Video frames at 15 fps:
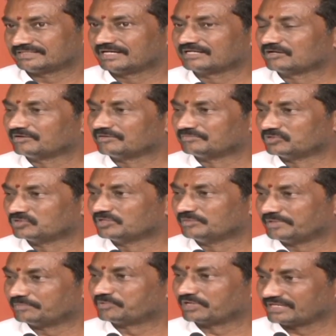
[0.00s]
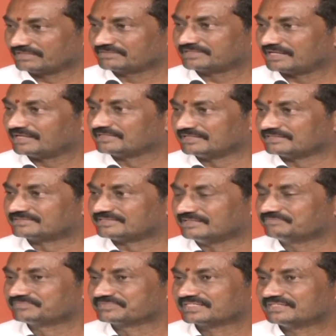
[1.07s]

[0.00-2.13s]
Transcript: దాంట్లో ముందు మేము ప్రొటెస్ట్ తెలియజేస్తాం